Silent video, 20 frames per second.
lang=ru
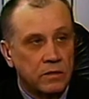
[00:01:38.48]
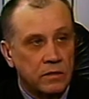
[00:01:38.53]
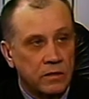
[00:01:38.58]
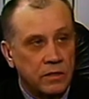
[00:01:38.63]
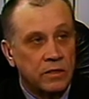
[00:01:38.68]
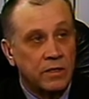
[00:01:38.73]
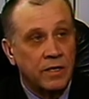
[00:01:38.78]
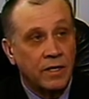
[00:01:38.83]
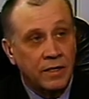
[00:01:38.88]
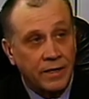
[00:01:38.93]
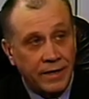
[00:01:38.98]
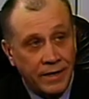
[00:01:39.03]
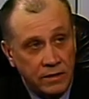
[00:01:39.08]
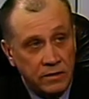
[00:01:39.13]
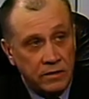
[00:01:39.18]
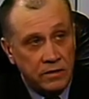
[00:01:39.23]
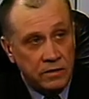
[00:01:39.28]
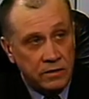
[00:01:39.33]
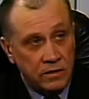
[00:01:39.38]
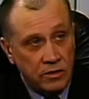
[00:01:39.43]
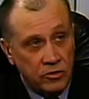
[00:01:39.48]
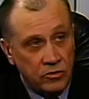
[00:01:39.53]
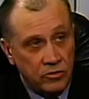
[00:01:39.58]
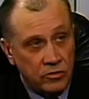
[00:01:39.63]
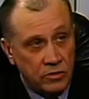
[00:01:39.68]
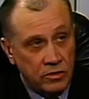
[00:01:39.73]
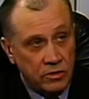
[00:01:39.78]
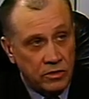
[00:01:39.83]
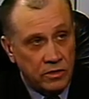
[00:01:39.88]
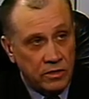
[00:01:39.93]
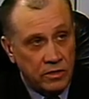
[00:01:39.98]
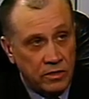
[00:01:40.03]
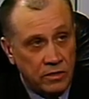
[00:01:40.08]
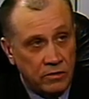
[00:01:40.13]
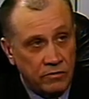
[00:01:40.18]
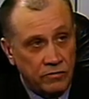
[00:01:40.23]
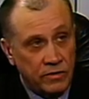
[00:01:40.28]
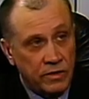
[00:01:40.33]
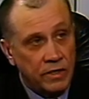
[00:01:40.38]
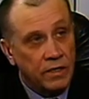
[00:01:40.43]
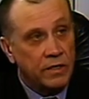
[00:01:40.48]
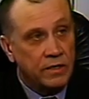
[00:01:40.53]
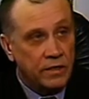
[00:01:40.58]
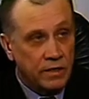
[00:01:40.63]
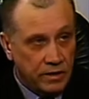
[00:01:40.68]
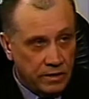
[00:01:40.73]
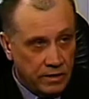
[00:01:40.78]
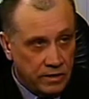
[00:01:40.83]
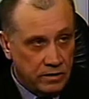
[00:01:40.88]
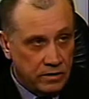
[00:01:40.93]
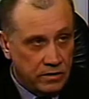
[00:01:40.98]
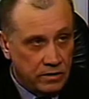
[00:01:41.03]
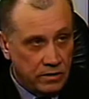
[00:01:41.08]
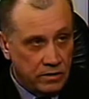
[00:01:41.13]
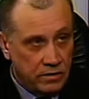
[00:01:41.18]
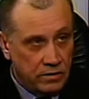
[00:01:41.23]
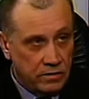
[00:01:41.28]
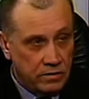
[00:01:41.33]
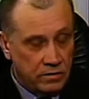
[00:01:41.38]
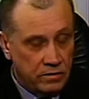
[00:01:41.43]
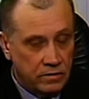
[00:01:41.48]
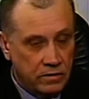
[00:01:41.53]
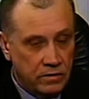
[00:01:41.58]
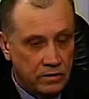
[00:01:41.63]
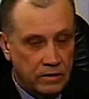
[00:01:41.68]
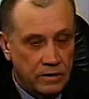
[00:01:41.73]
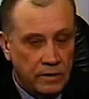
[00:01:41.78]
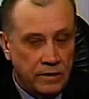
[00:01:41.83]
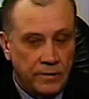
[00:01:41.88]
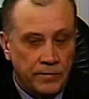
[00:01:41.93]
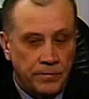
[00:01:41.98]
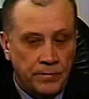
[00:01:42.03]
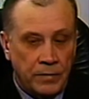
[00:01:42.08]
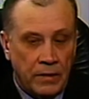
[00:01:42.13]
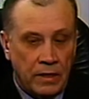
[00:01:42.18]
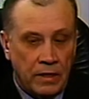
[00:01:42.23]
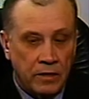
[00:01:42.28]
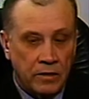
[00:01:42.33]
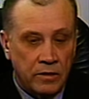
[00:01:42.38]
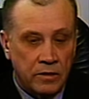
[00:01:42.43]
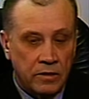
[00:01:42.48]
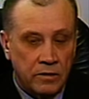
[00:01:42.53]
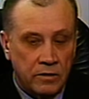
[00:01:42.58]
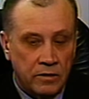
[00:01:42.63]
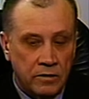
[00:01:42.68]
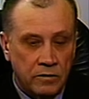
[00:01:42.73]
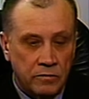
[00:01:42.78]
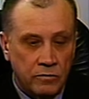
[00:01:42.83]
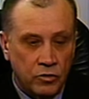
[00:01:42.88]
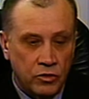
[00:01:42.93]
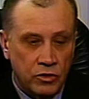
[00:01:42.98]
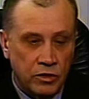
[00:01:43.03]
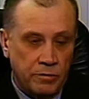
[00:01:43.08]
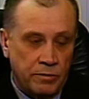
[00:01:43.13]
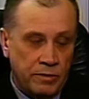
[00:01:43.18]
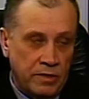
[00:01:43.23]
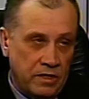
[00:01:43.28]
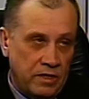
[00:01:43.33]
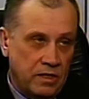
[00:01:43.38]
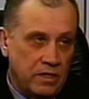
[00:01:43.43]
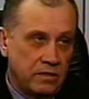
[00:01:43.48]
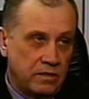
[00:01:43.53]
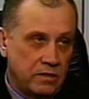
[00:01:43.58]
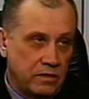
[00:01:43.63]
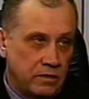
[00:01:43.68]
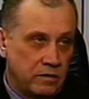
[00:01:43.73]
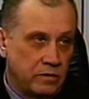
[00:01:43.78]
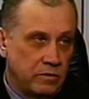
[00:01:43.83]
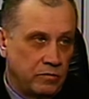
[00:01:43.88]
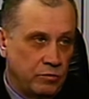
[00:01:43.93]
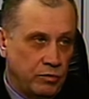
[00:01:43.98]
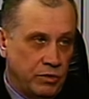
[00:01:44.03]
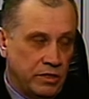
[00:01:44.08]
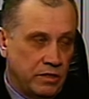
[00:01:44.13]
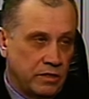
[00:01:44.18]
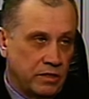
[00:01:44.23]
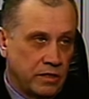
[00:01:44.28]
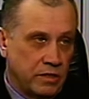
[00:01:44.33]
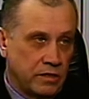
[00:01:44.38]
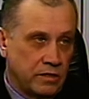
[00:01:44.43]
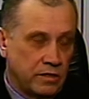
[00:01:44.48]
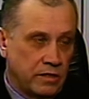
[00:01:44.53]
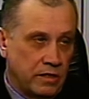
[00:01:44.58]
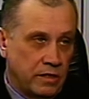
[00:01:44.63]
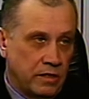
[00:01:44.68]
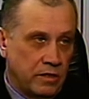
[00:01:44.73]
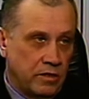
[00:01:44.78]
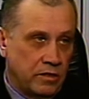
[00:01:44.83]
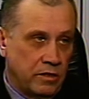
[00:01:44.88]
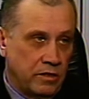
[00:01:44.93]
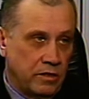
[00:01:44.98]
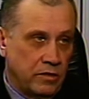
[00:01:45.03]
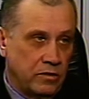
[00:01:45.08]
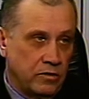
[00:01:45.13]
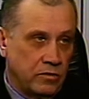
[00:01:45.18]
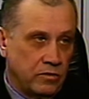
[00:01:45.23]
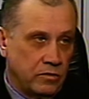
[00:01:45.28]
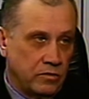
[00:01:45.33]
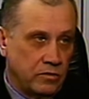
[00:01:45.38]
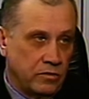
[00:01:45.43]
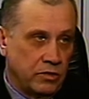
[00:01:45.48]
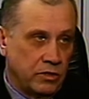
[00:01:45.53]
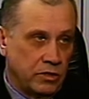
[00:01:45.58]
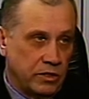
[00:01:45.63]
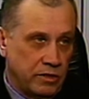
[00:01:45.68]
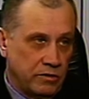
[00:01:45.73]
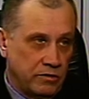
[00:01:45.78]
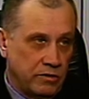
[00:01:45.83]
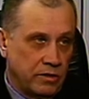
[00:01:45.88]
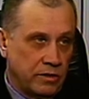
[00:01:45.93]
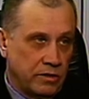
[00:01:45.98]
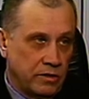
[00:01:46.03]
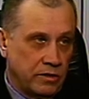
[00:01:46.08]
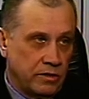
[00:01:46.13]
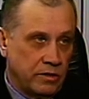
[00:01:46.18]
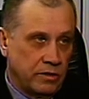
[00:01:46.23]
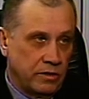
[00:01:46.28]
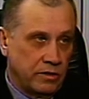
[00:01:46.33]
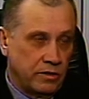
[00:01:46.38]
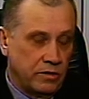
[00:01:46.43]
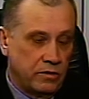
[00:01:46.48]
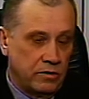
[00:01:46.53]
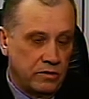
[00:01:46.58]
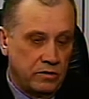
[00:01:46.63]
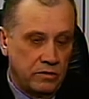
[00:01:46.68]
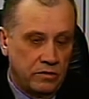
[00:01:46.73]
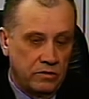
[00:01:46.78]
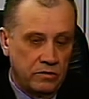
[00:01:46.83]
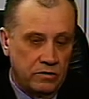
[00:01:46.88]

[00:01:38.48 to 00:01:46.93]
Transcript: это агрессия Соединенных Штатов или не агрессия. Можно понять, министр иностранных дел, он человек, так сказать,